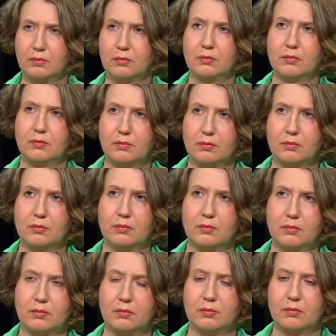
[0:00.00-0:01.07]
Алена, узнать
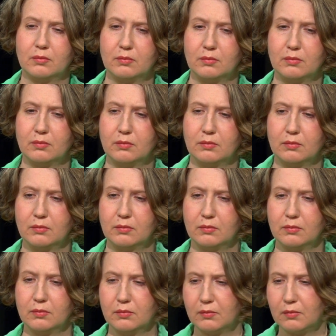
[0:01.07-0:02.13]
ваше мнение по этому
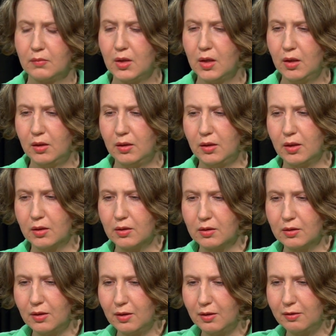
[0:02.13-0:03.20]
поводу. Я
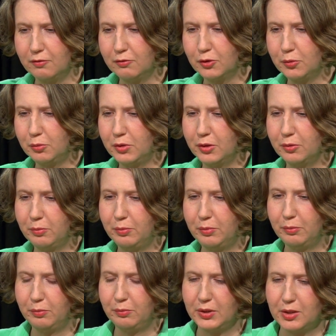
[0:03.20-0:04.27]
когда вот мне,
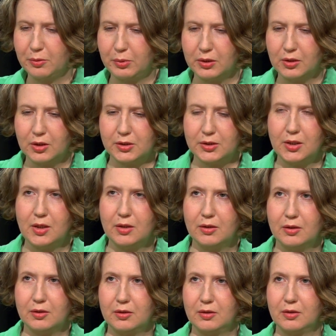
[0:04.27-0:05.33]
меня пригласили
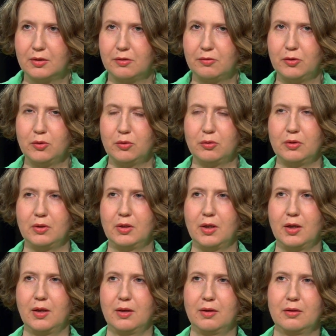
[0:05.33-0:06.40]
на это интервью,
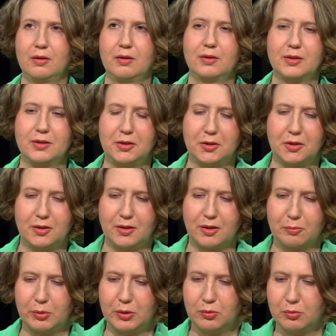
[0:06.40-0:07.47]
я сначала
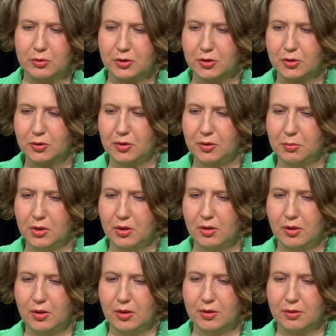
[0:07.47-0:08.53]
так подумала, что
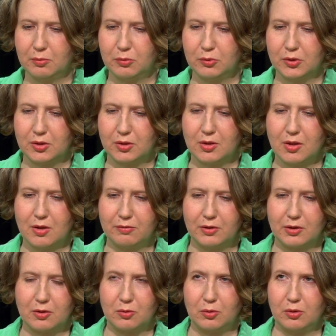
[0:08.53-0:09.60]
именно на этом будет
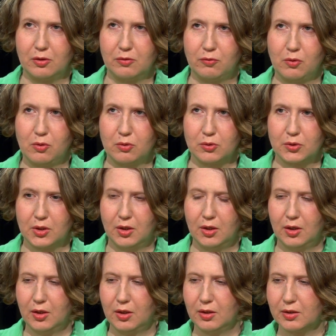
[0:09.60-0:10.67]
главный какой-то фокус
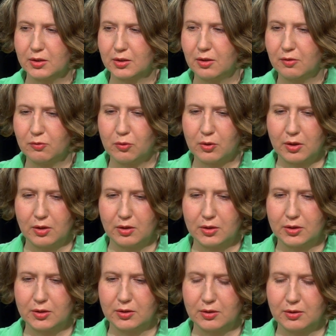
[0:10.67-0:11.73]

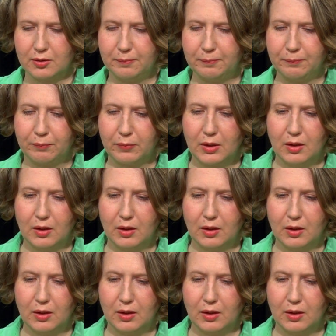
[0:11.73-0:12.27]
разговора с